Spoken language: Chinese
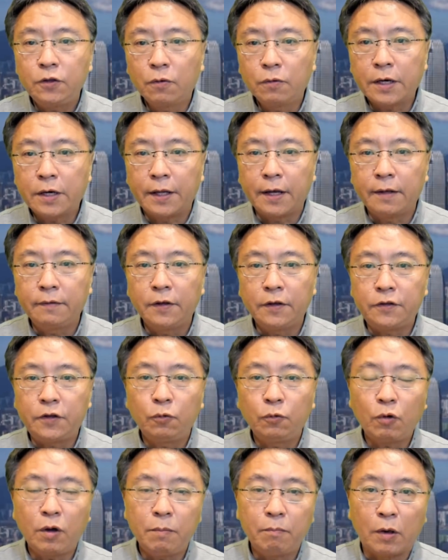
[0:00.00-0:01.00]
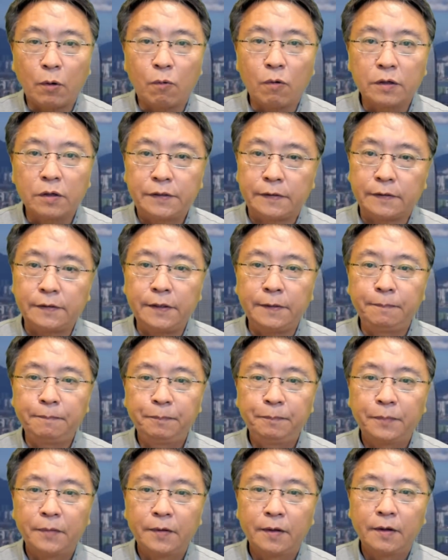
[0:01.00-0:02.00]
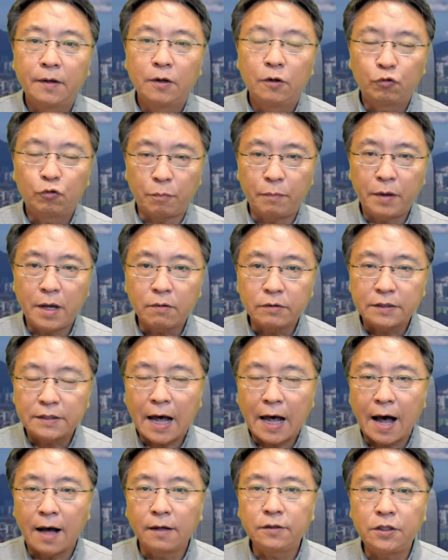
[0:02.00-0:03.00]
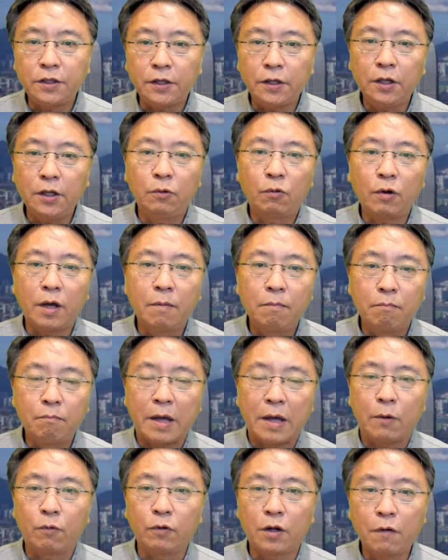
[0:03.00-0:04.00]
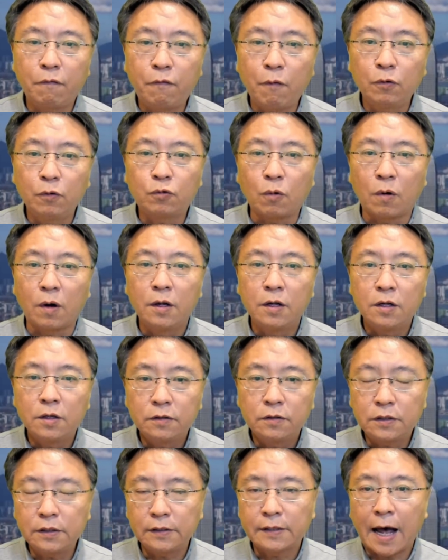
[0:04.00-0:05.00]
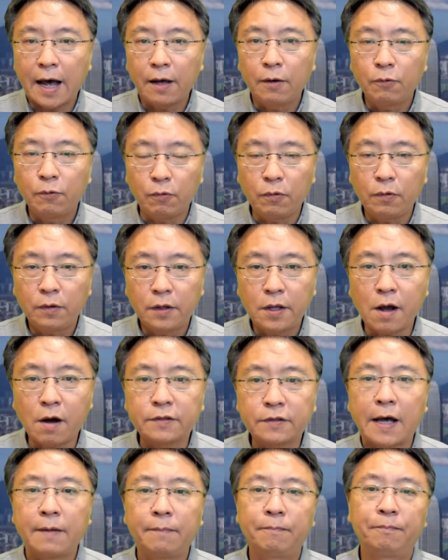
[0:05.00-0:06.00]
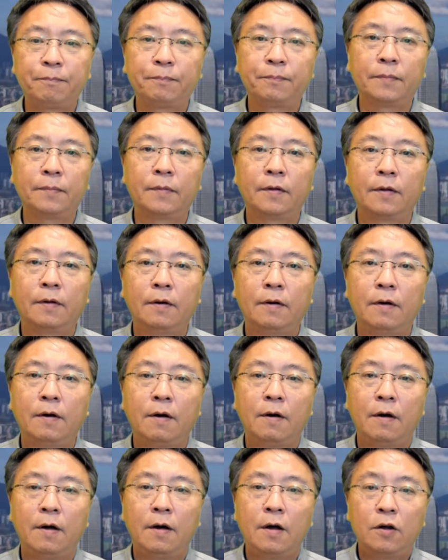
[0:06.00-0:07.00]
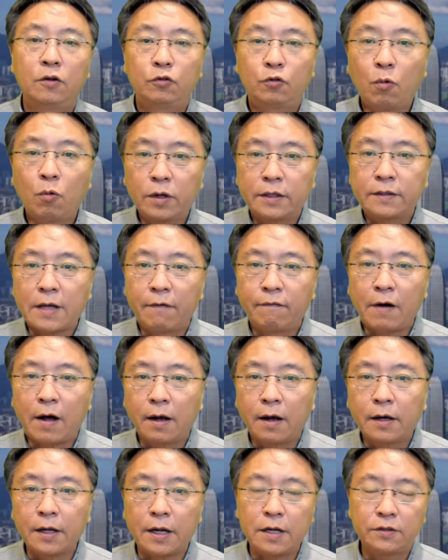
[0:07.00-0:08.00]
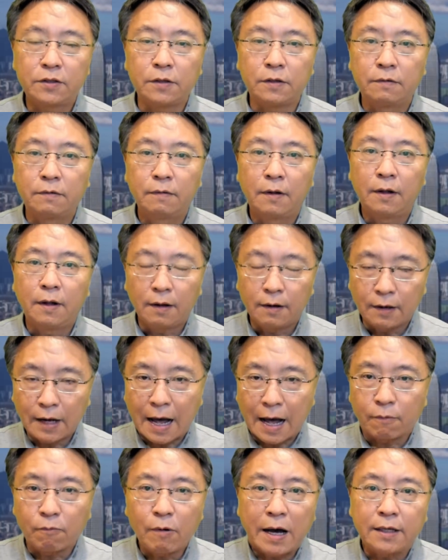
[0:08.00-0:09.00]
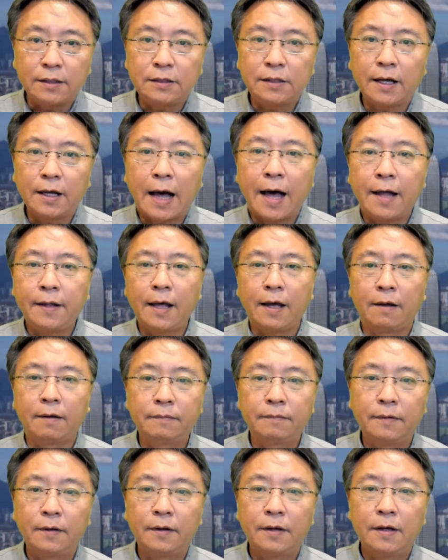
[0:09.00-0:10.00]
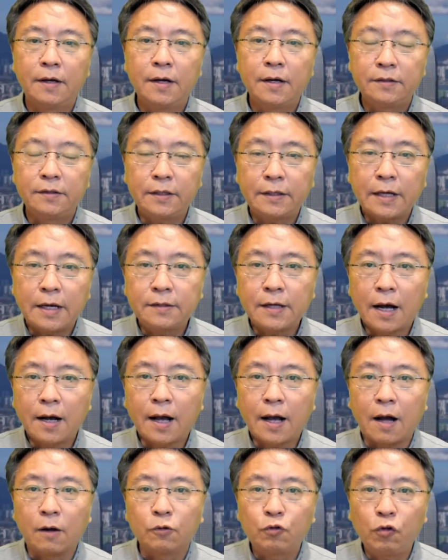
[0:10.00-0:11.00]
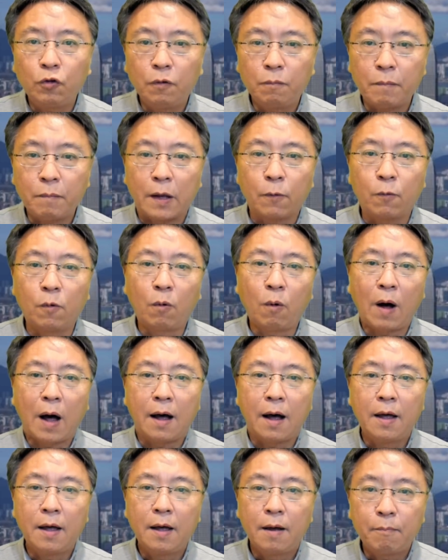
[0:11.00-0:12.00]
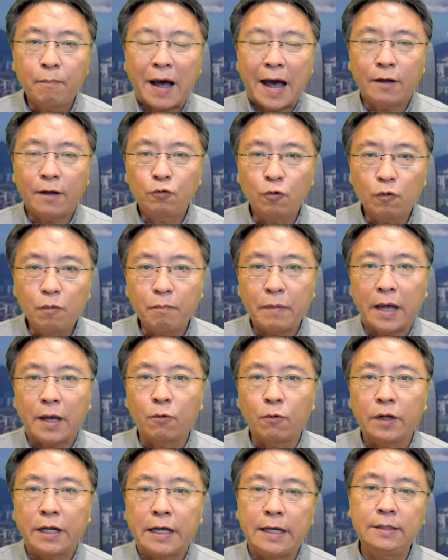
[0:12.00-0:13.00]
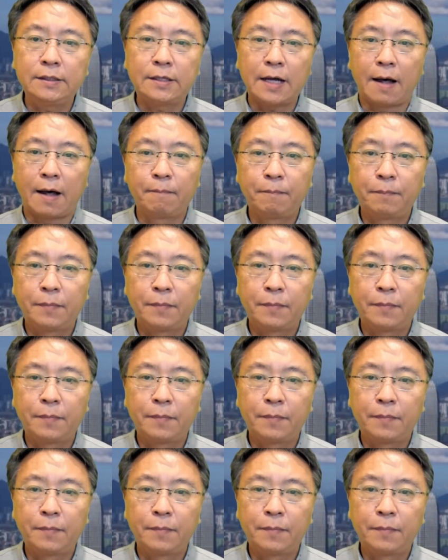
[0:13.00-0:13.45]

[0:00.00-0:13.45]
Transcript: 有可能已经对美国死心，准备要长期应对美国的封锁、制裁与挑战。中国的想法可能是攘外先安内，先在香港去美国化，排除美国的影响，